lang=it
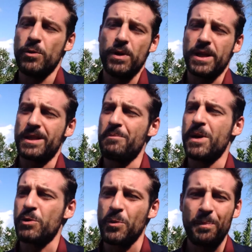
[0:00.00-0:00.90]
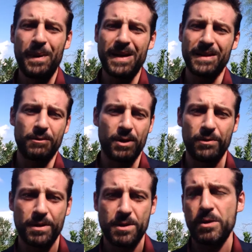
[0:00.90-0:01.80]
Lui in realtà Mauro parte da una
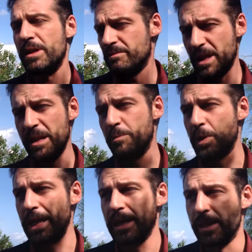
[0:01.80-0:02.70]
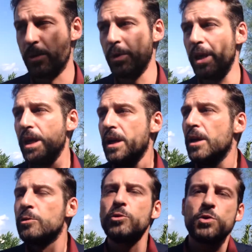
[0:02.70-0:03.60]
condizione nella borgata in cui
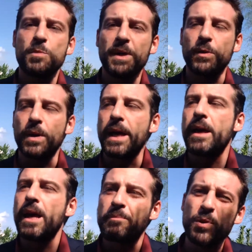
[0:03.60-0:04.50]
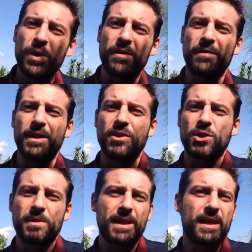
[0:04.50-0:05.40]
tutto sommato è, è più che
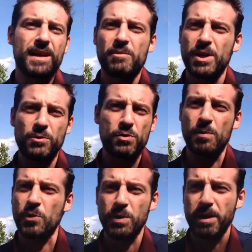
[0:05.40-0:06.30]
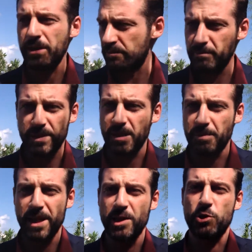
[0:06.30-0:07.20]
felice perché è innamorato di sua moglie,
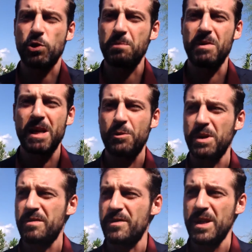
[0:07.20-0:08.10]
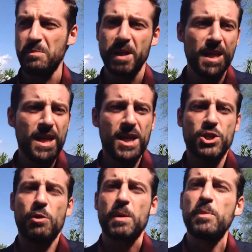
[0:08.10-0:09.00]
interpretata da Giulia Bevilacqua nel film.
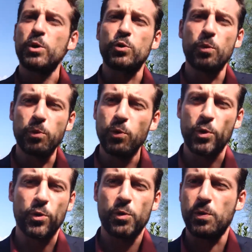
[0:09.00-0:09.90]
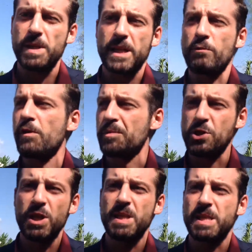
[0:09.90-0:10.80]
C'è un rapporto puro con questa nuova
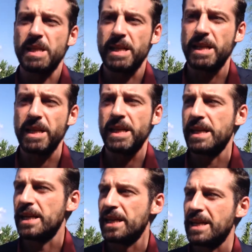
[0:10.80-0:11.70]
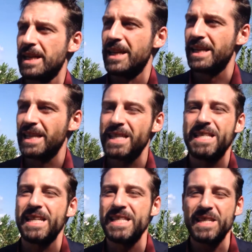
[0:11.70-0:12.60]
amicizia che eh,
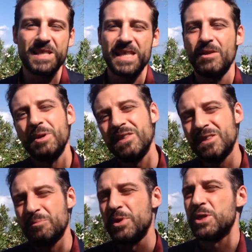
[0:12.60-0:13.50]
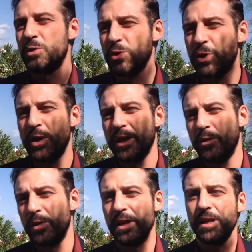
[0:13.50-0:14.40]
inizia istintivamente e poi si consolida
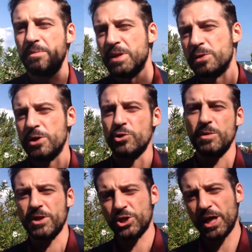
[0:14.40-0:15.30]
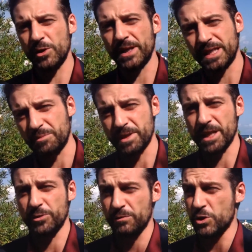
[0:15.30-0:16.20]
con il personaggio di Marcello che è
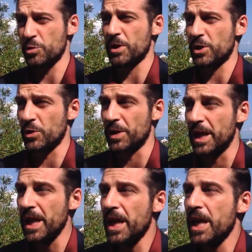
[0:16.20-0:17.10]
interpretato da Nice Marchionni.